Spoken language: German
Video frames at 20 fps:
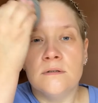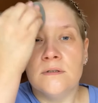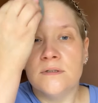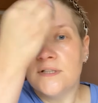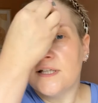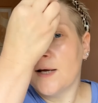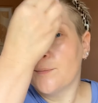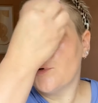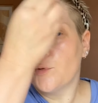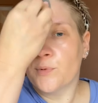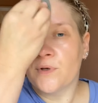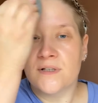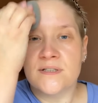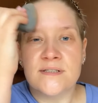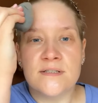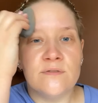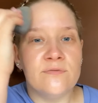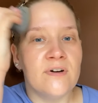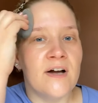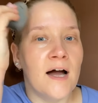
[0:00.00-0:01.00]
Ich habe übrigens
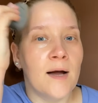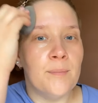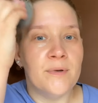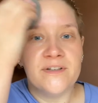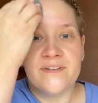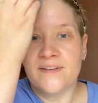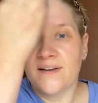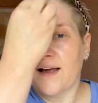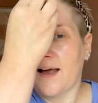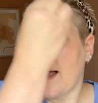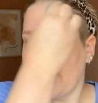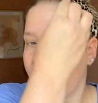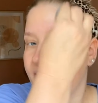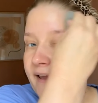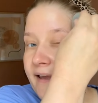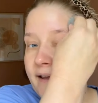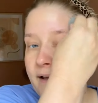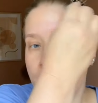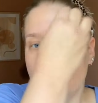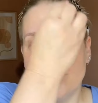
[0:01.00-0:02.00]
die Farbe
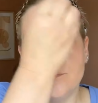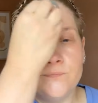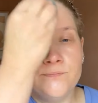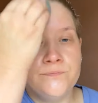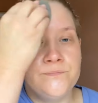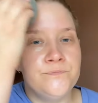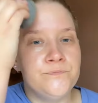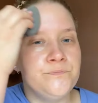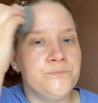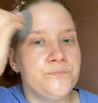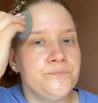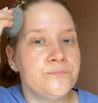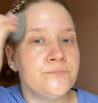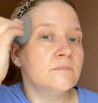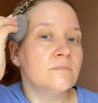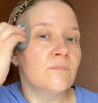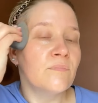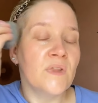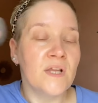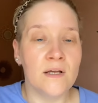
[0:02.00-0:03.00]
3.
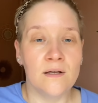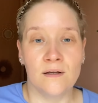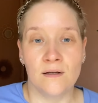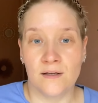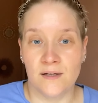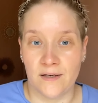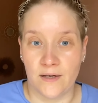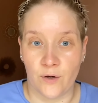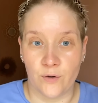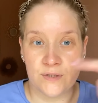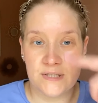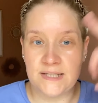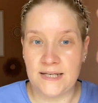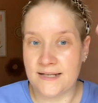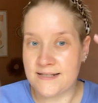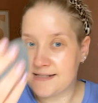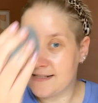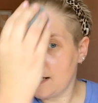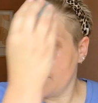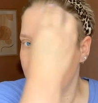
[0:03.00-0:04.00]
Genau, und ich
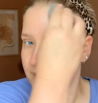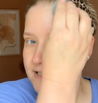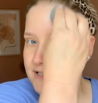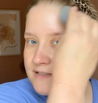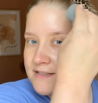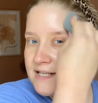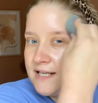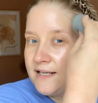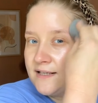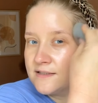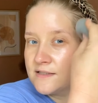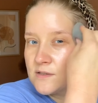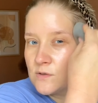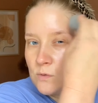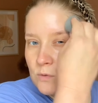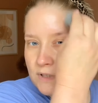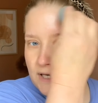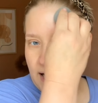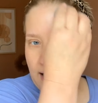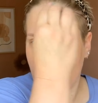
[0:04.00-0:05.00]
lasse da aber die
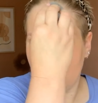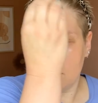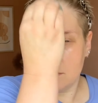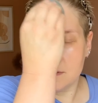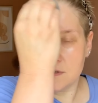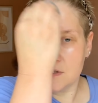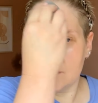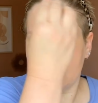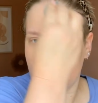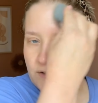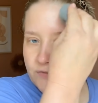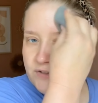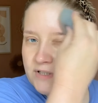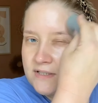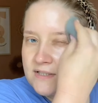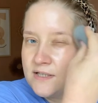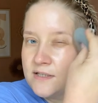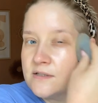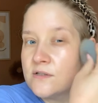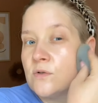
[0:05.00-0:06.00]
T-Zone aus, weil auf der
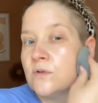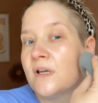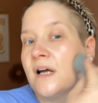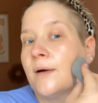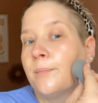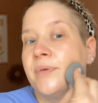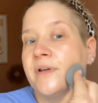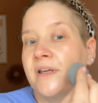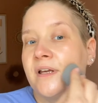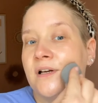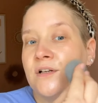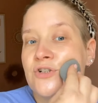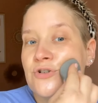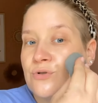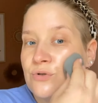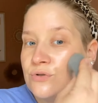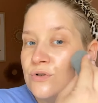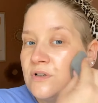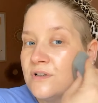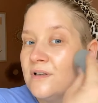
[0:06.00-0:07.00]
T-Zone habe ich ja
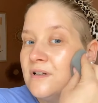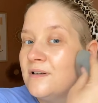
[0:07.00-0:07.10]
schon